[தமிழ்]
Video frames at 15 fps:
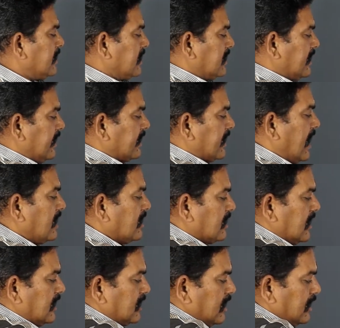இதிலே ராகு
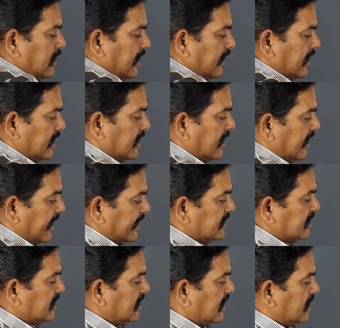கேதுக்கள் இதில் கிரகங்கள்
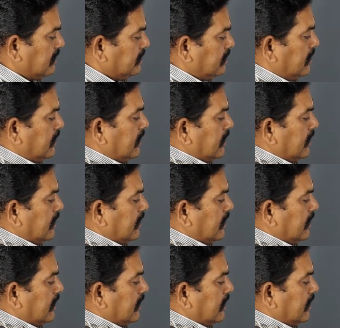அடைஞ்சிருந்தாலும்